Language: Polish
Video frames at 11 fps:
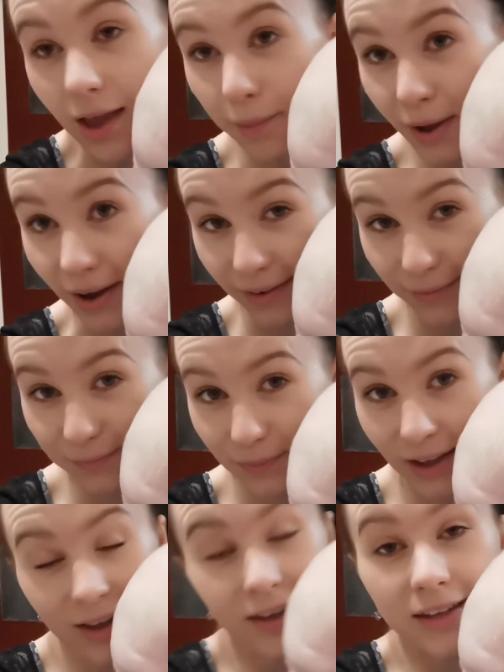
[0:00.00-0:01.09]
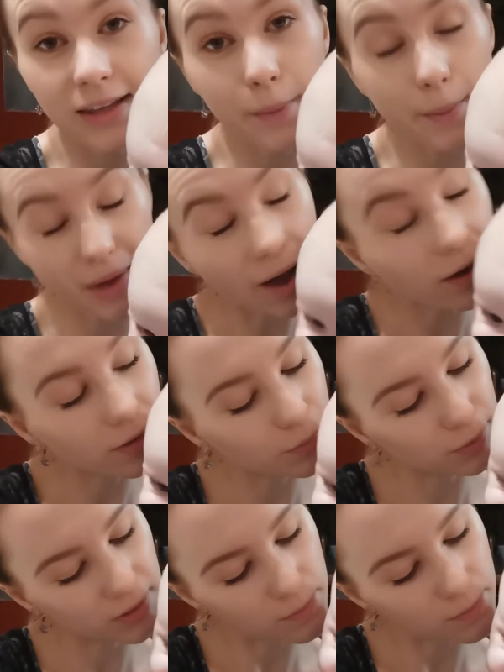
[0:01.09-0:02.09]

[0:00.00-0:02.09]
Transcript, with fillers: a nie mam jak. Nie mam jak, bo